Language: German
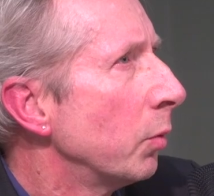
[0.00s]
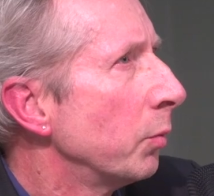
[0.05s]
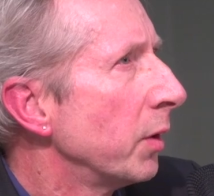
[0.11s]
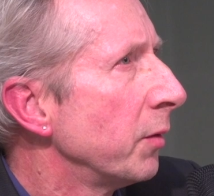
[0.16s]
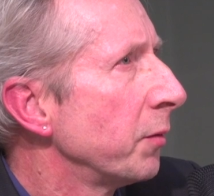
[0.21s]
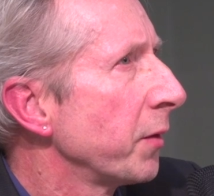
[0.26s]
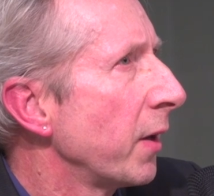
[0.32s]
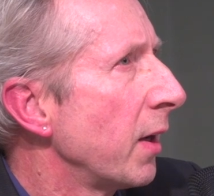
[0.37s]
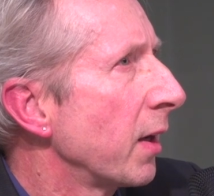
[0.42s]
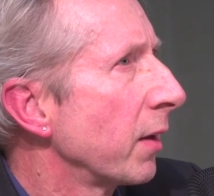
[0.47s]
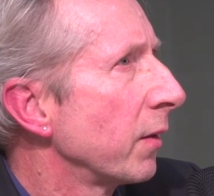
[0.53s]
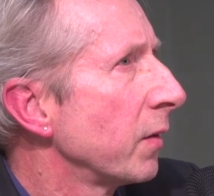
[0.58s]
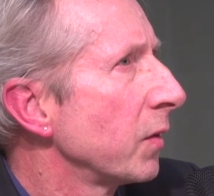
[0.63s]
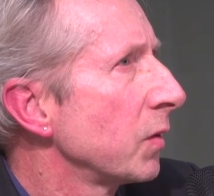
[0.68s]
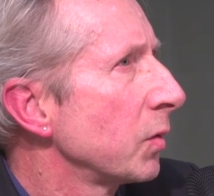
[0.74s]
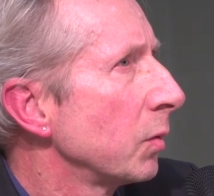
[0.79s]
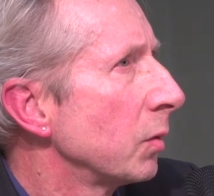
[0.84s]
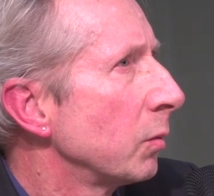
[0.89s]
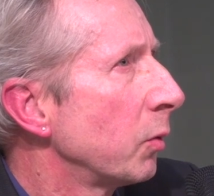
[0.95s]
um die Frage
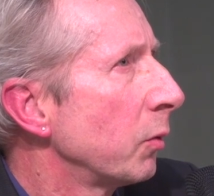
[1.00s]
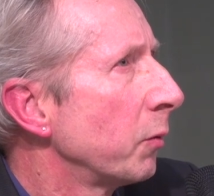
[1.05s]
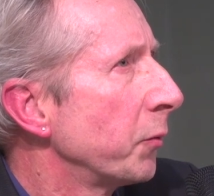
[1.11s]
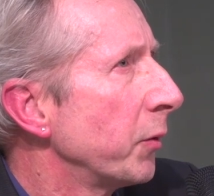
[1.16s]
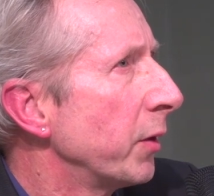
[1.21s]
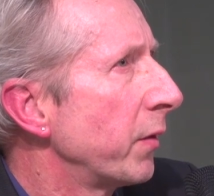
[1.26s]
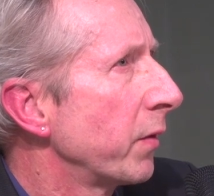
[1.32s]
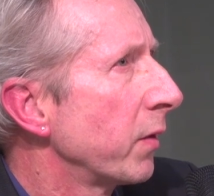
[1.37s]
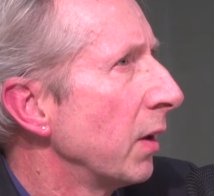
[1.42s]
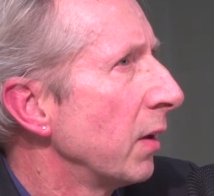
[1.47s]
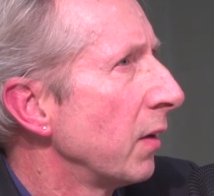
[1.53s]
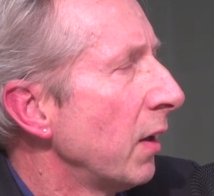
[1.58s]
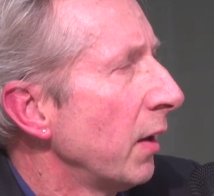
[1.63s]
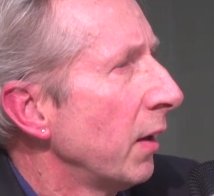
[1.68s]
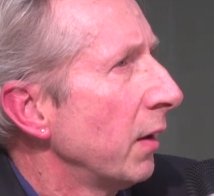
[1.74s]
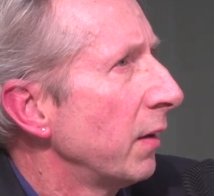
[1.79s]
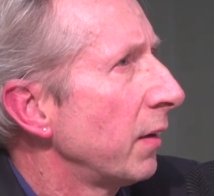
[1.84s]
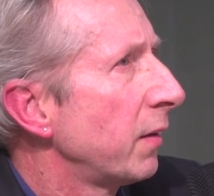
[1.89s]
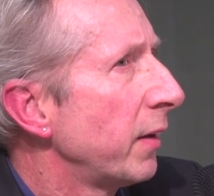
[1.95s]
des Profits geht.
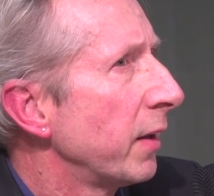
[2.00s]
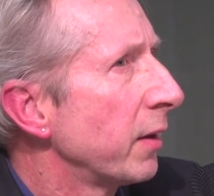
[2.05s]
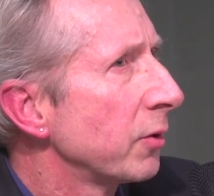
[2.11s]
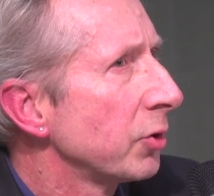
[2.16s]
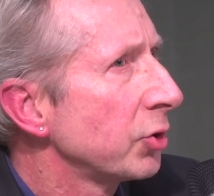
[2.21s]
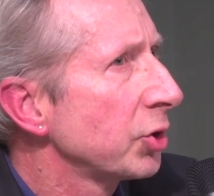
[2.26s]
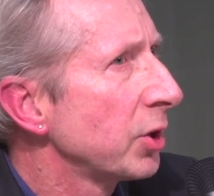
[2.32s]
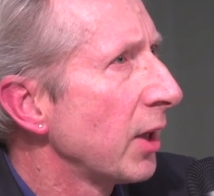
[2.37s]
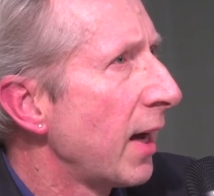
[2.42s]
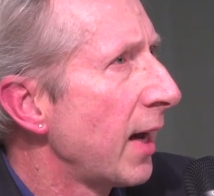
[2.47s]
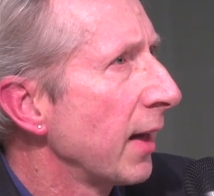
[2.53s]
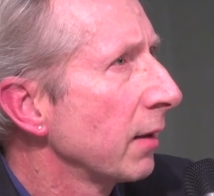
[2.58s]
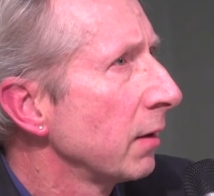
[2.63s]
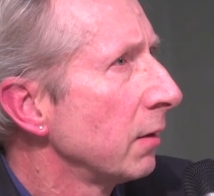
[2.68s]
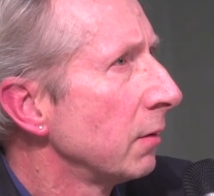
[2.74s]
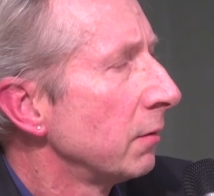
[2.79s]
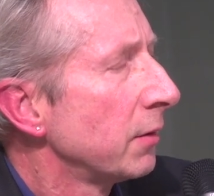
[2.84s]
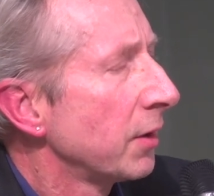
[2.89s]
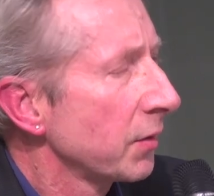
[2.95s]
Ich denke,
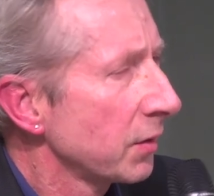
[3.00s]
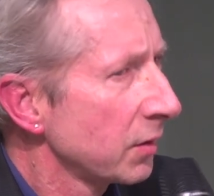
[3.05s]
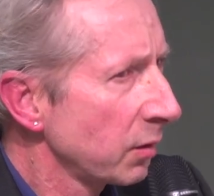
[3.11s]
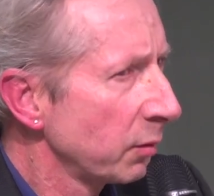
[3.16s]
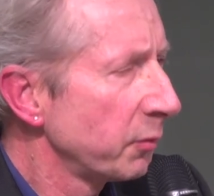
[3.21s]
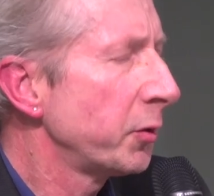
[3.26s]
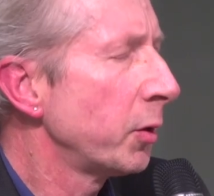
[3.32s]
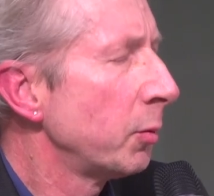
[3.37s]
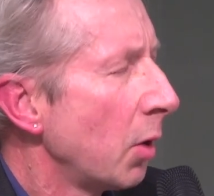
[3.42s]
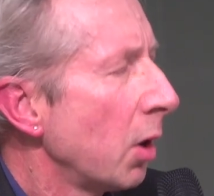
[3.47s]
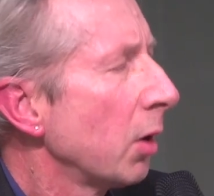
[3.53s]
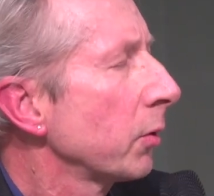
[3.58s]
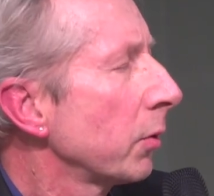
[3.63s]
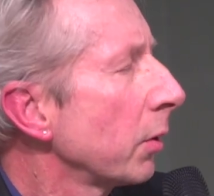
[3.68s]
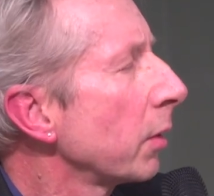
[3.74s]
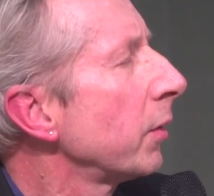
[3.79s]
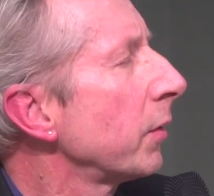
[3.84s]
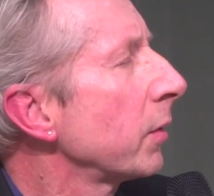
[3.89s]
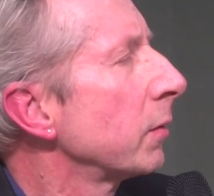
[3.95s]
Staaten, und das ist im Film auch
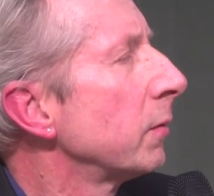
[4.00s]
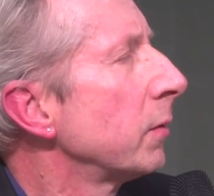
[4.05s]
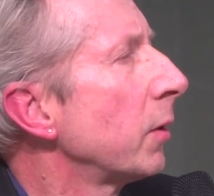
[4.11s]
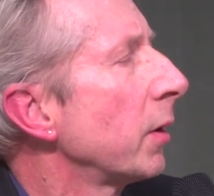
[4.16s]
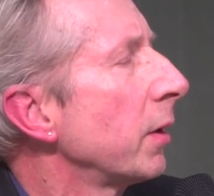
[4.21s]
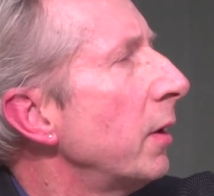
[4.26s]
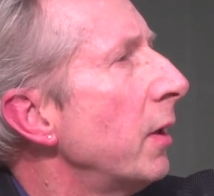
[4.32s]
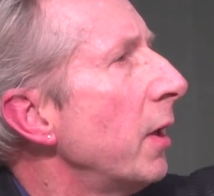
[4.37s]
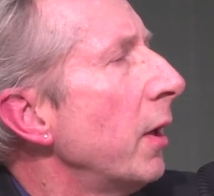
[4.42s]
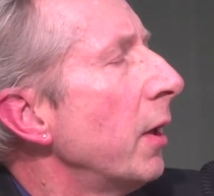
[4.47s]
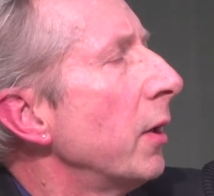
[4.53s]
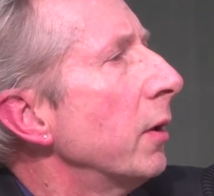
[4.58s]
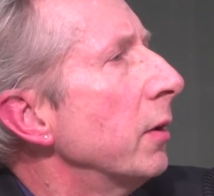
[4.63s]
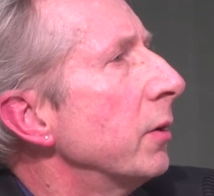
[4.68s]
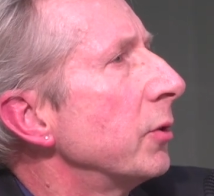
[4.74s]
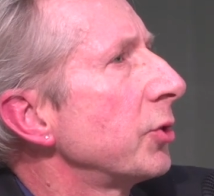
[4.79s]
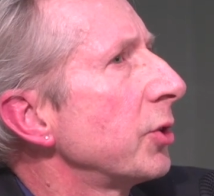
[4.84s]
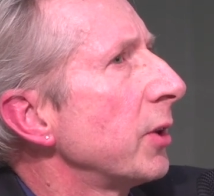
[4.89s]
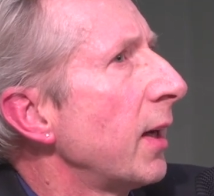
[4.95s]
deutlich geworden,
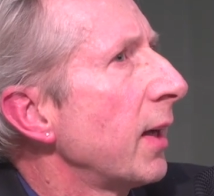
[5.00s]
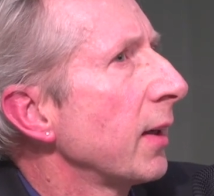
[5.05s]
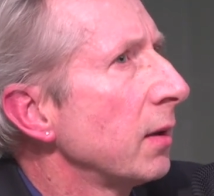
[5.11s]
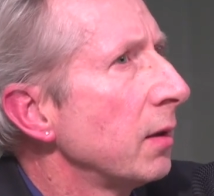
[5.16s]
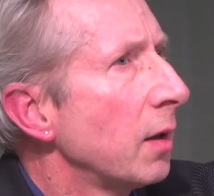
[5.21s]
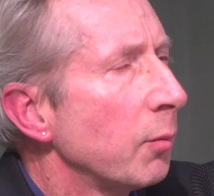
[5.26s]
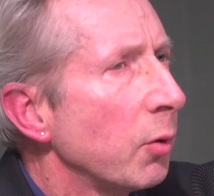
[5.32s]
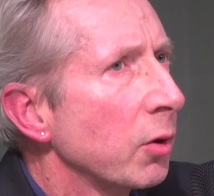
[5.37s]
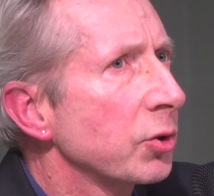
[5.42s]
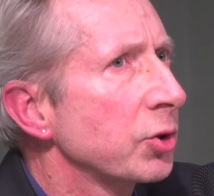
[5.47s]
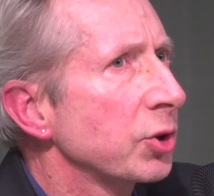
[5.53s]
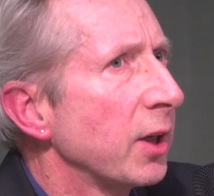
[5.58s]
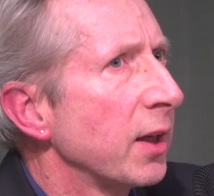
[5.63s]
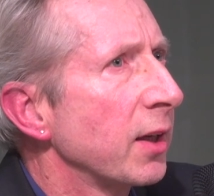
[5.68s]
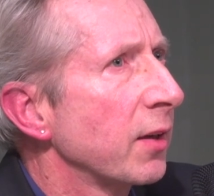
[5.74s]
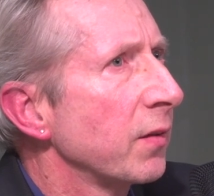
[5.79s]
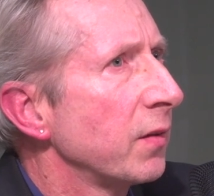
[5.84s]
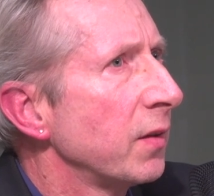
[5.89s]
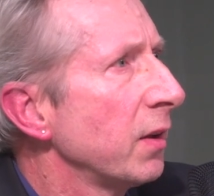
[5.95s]
Staaten haben auch ein
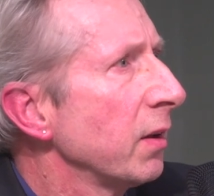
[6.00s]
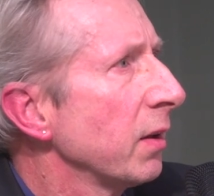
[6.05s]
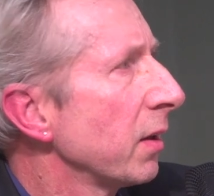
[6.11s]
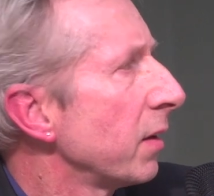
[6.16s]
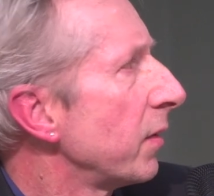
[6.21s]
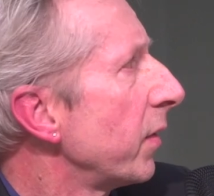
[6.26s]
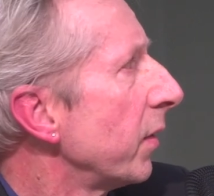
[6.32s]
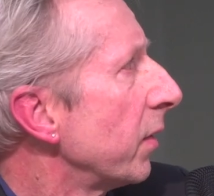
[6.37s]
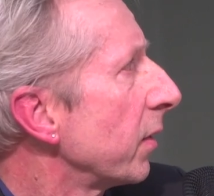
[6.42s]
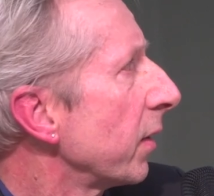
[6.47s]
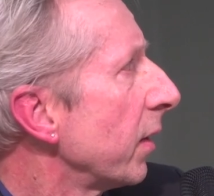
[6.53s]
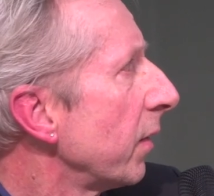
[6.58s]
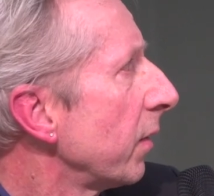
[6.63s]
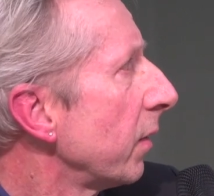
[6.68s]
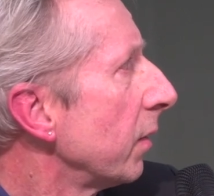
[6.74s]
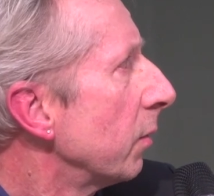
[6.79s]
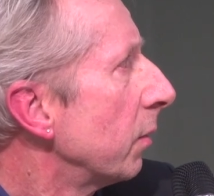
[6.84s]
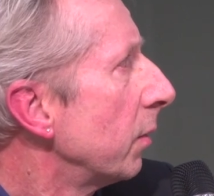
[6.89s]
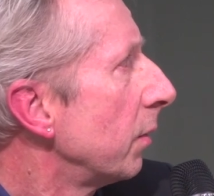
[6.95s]
starkes
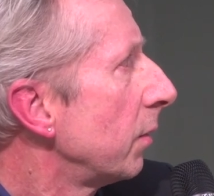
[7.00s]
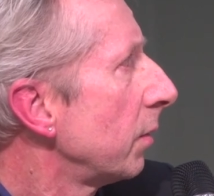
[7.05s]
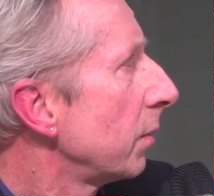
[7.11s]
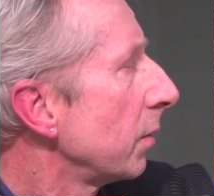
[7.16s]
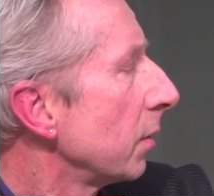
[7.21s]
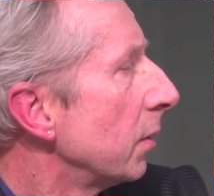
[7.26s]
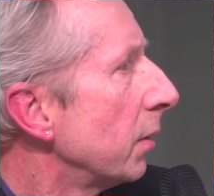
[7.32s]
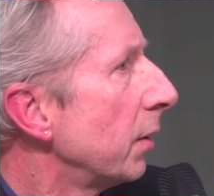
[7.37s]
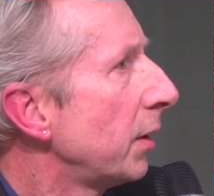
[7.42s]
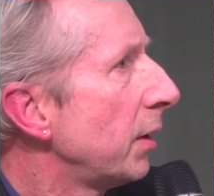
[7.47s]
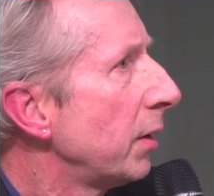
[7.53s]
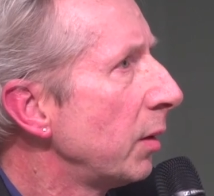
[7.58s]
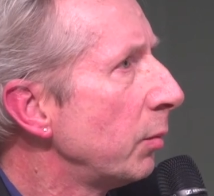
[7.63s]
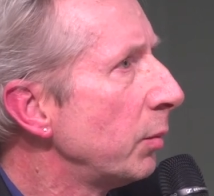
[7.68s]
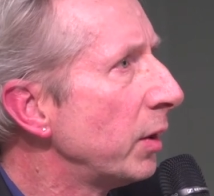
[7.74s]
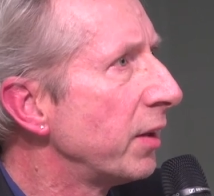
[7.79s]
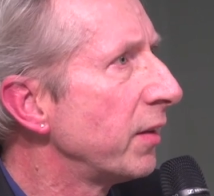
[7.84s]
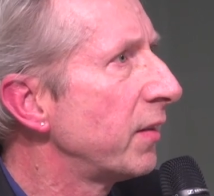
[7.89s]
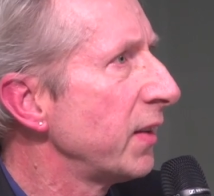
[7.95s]
Sicherheitsinteresse. Und hier die
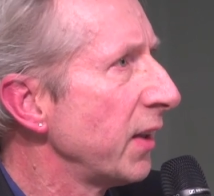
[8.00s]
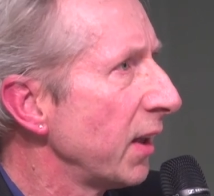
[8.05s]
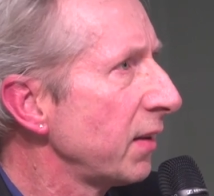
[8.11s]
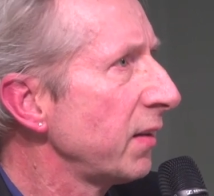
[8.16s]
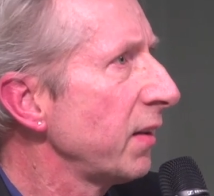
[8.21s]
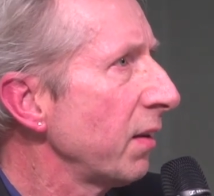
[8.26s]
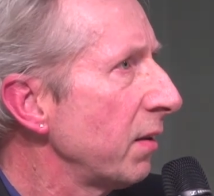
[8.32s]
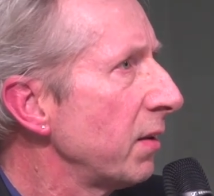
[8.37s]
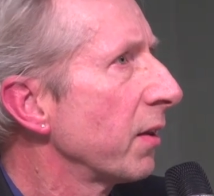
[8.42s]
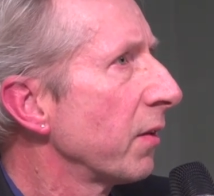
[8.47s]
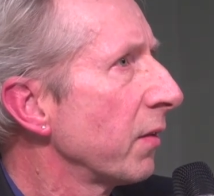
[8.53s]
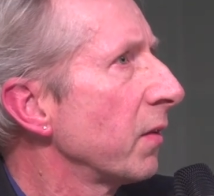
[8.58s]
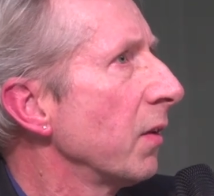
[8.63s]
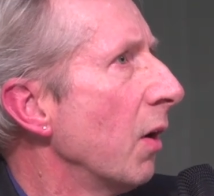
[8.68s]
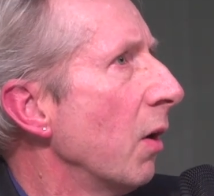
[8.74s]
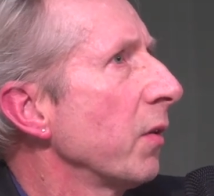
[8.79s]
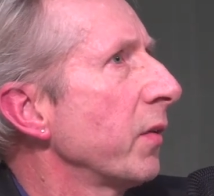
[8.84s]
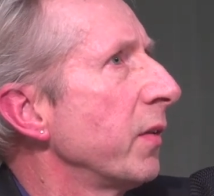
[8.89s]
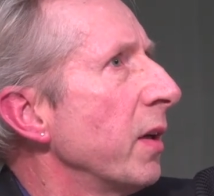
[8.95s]
Militärtechnik ist ja
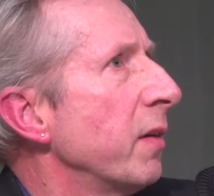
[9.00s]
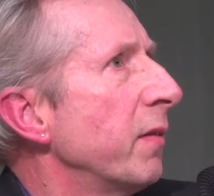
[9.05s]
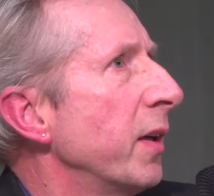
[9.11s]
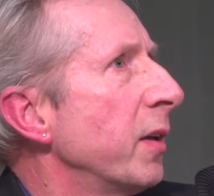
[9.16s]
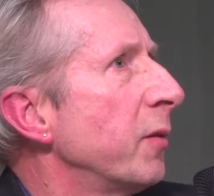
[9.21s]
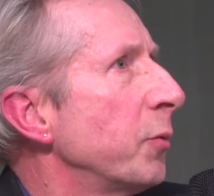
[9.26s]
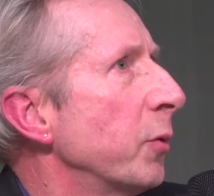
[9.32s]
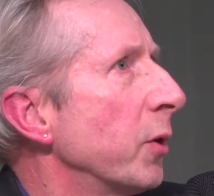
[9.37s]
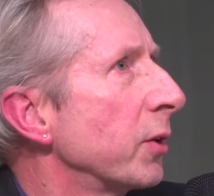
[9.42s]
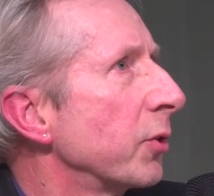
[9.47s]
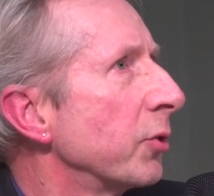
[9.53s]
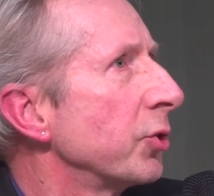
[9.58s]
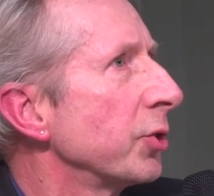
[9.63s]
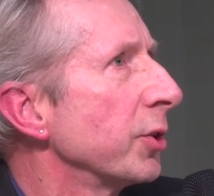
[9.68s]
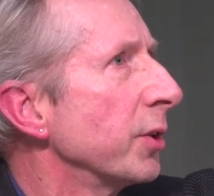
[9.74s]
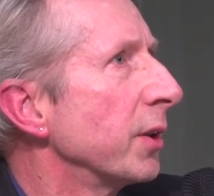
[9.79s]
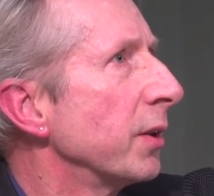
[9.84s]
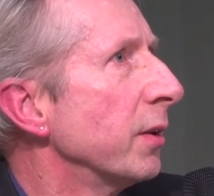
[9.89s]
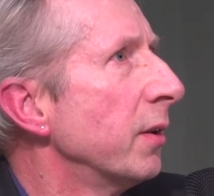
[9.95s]
auch sehr weit
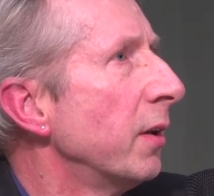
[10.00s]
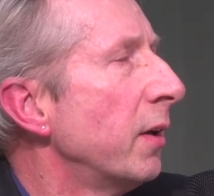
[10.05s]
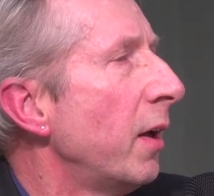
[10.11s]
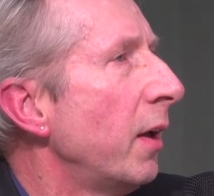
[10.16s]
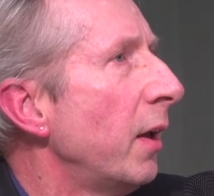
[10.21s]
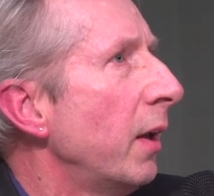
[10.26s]
fortgeschritten.